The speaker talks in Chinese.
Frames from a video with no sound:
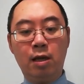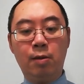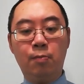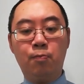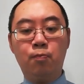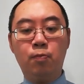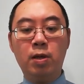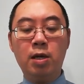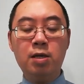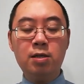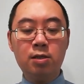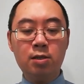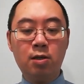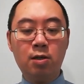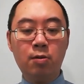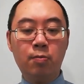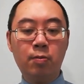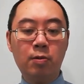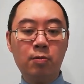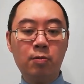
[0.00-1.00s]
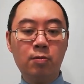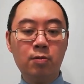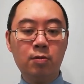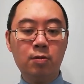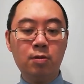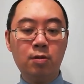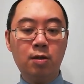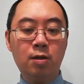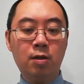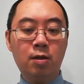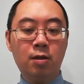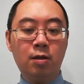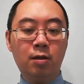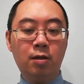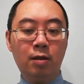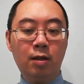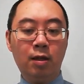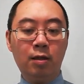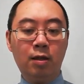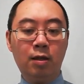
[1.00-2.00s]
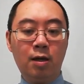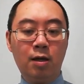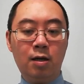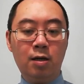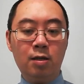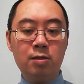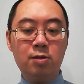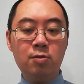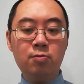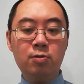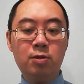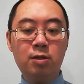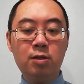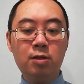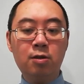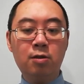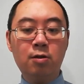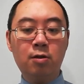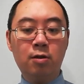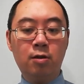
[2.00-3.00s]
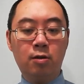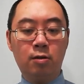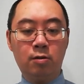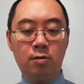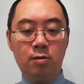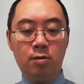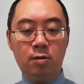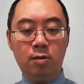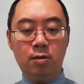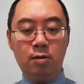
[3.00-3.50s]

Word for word: Episcopal，那他就是一个